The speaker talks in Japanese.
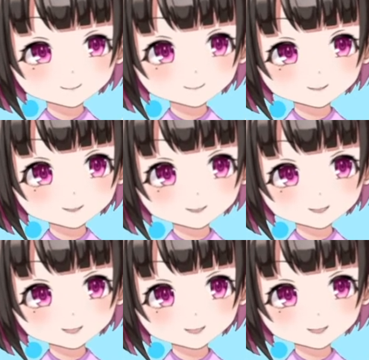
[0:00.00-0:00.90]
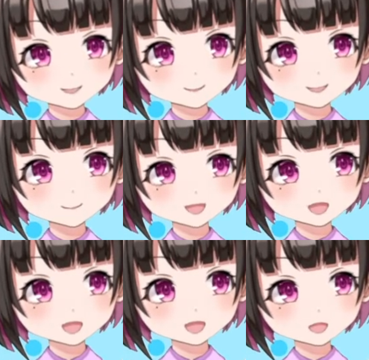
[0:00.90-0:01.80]
清水サポです。来年
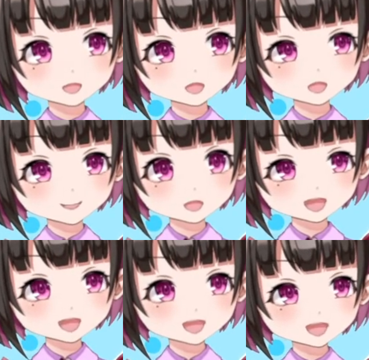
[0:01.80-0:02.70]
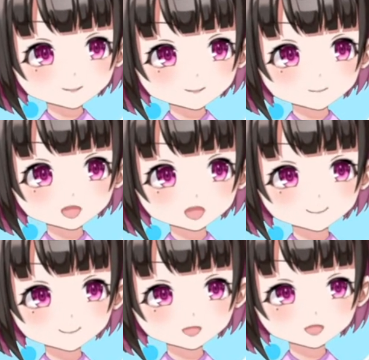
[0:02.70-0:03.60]
清水が
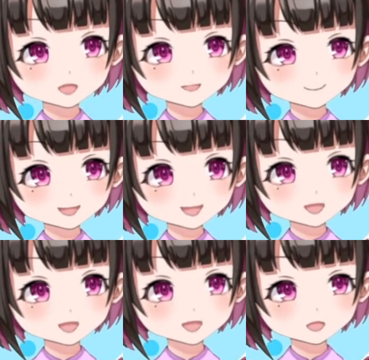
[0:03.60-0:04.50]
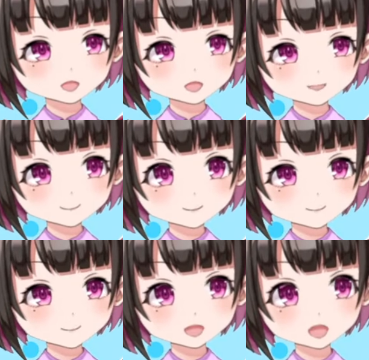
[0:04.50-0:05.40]
ACL 出れるよう頑張ってほしい。そうで
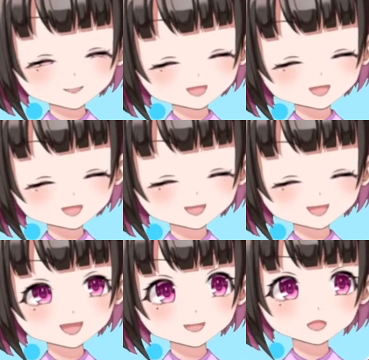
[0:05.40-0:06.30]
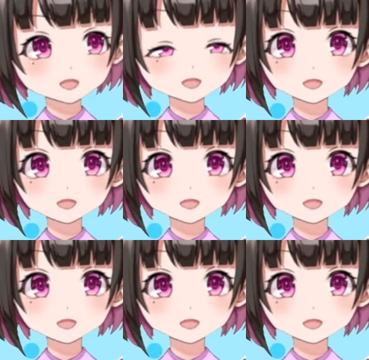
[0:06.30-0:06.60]
すね。本当に。